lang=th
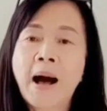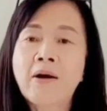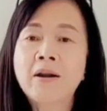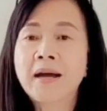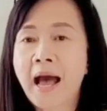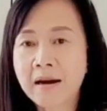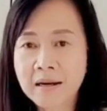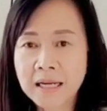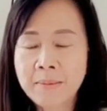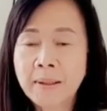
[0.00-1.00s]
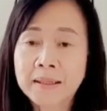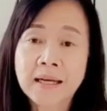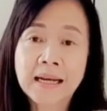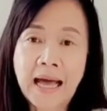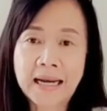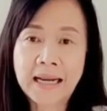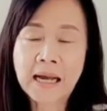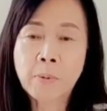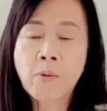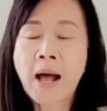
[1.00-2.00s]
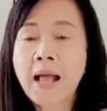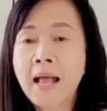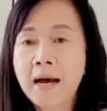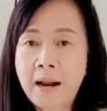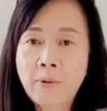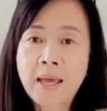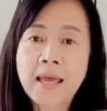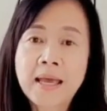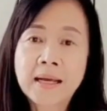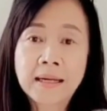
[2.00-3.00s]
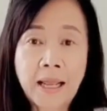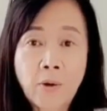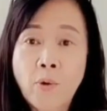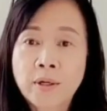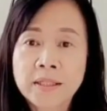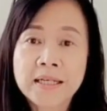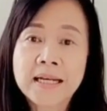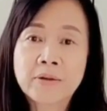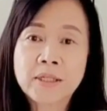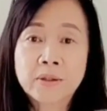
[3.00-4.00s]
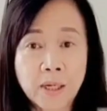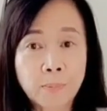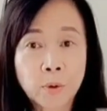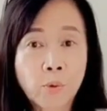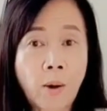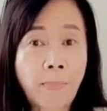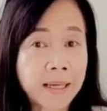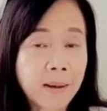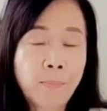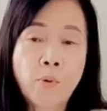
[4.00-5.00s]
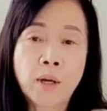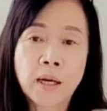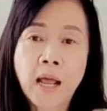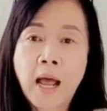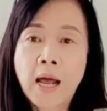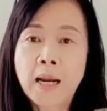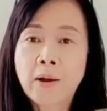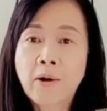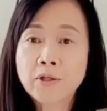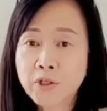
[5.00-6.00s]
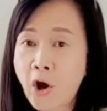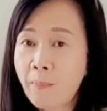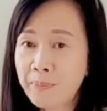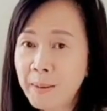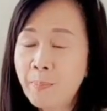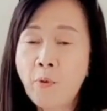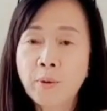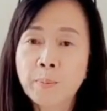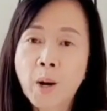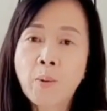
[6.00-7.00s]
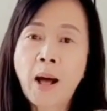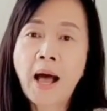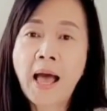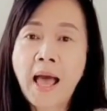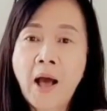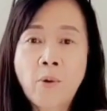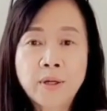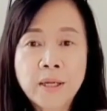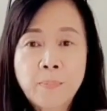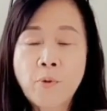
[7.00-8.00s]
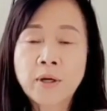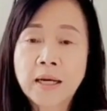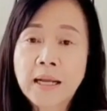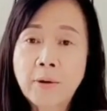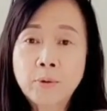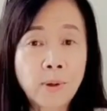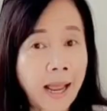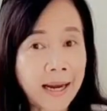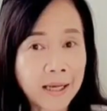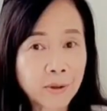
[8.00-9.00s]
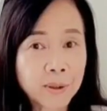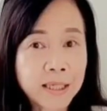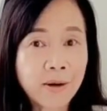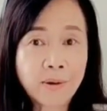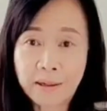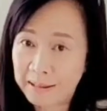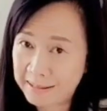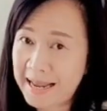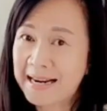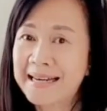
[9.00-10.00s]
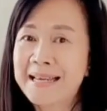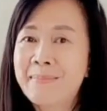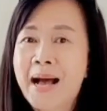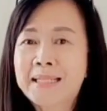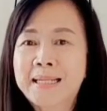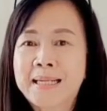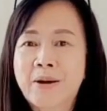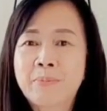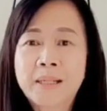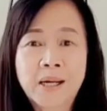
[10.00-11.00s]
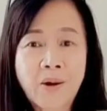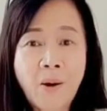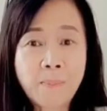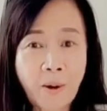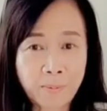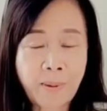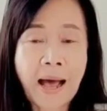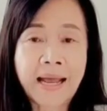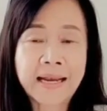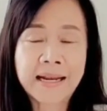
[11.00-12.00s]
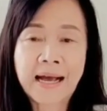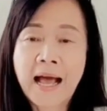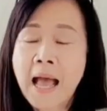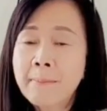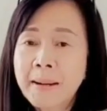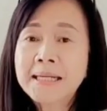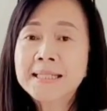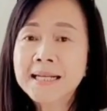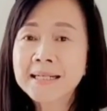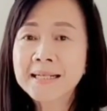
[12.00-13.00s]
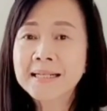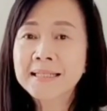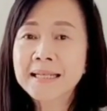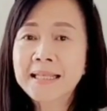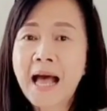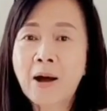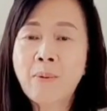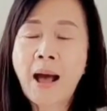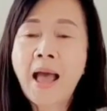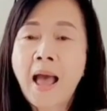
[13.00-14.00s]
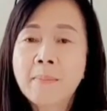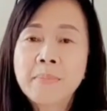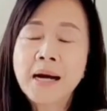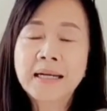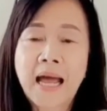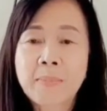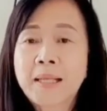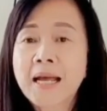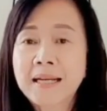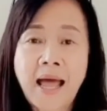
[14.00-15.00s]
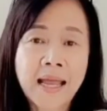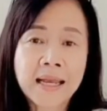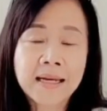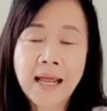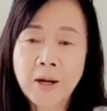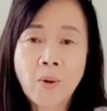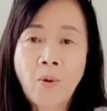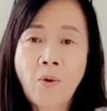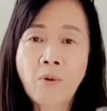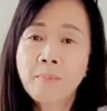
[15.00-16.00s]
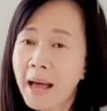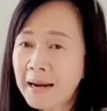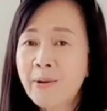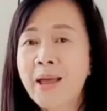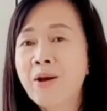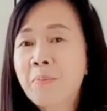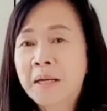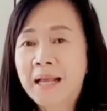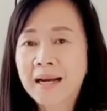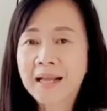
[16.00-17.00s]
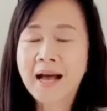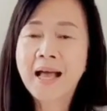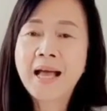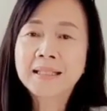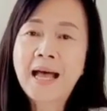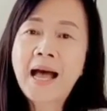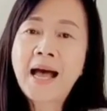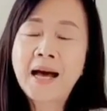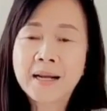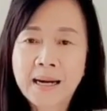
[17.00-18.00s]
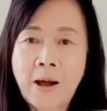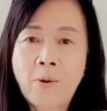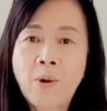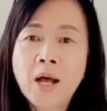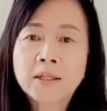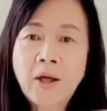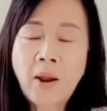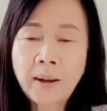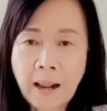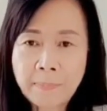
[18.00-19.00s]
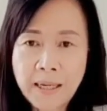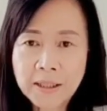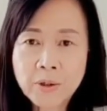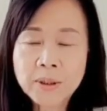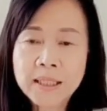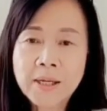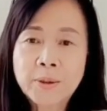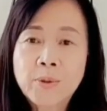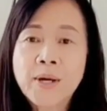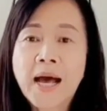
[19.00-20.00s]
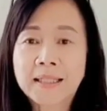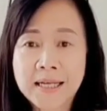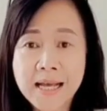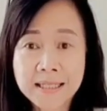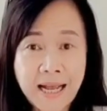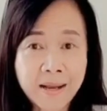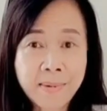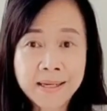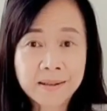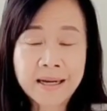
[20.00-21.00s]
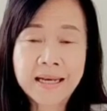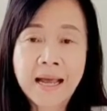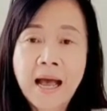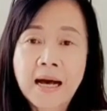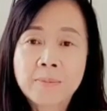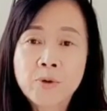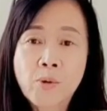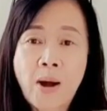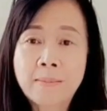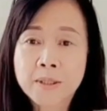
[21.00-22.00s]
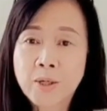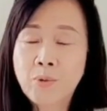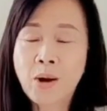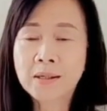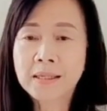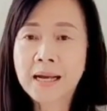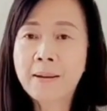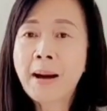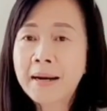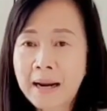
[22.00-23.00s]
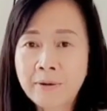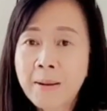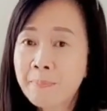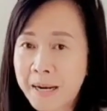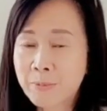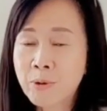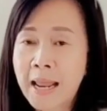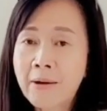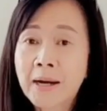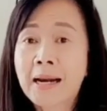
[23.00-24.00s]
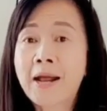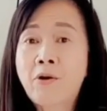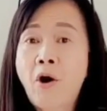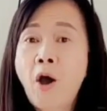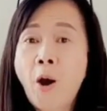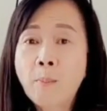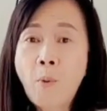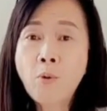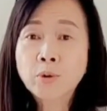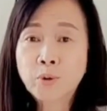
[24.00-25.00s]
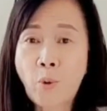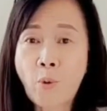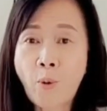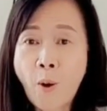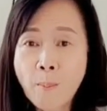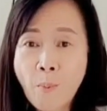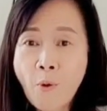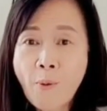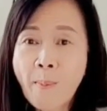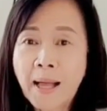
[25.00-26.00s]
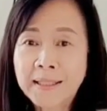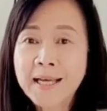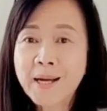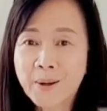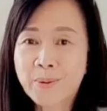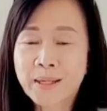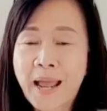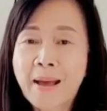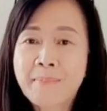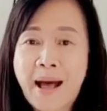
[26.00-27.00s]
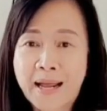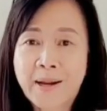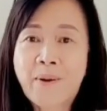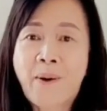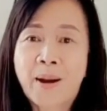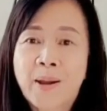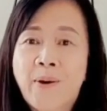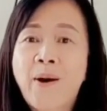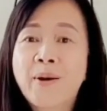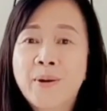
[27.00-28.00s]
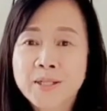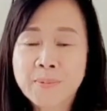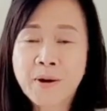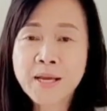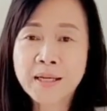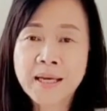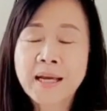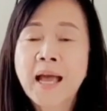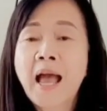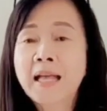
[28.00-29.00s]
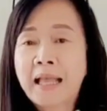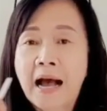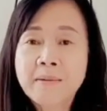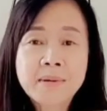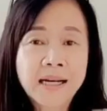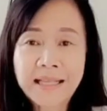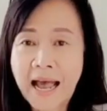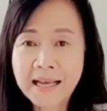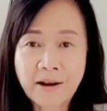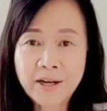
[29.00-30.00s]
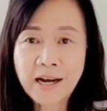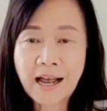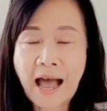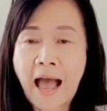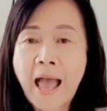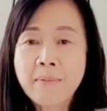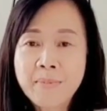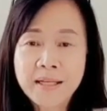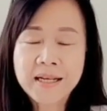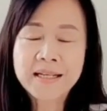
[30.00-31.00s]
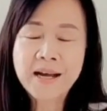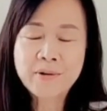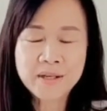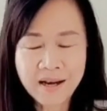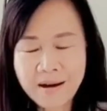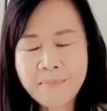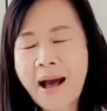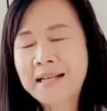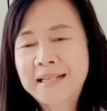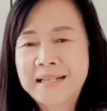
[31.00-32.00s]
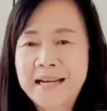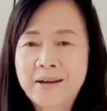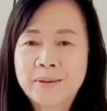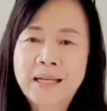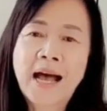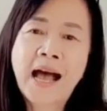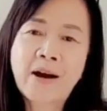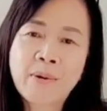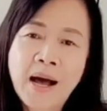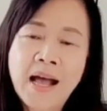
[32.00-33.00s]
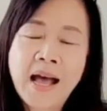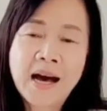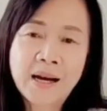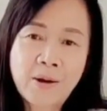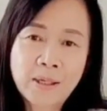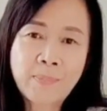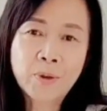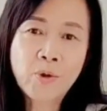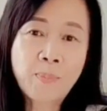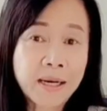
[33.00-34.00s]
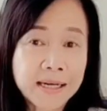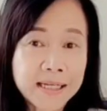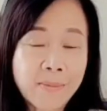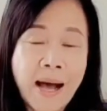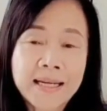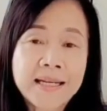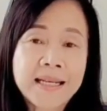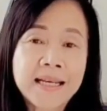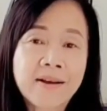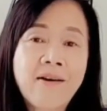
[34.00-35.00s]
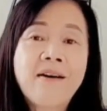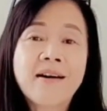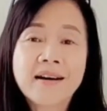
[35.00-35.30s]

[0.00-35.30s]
โอป้าก็เลยหาเรื่องนี้มาเตือนกันนะคะเพราะว่าเราเองหลายคนทีเดียวที่เตรียมตัวไปญี่ปุ่นแล้วก็ชอบญี่ปุ่นเพราะว่าคนญี่ปุ่นนั้นเขาดูแลนักท่องเที่ยวอย่างดีมากทีเดียวเมืองก็ปลอดภัยนะคะเป็นสิ่งหนึ่งที่ถ้าหากว่าเมืองไหนประเทศไหนในโลกบ้านเราเองก็เหมือนกันค่ะถ้าเราต้อนรับนักท่องเที่ยวด้วยอัธยาศัยไมตรีอำนวยความสะดวกนะคะบ้านเราได้เปรียบอยู่แล้วใครๆก็พุ่งตรงมุ่งมาที่กรุงเทพมหานครแล้วก็โดยเฉพาะอย่างยิ่งทั้งเมืองไทยเรานี่แหละค่ะมีที่เที่ยวเยอะมากทีเดียวถ้าหากว่าเราทำตัวเป็นเจ้าบ้านที่ดีก็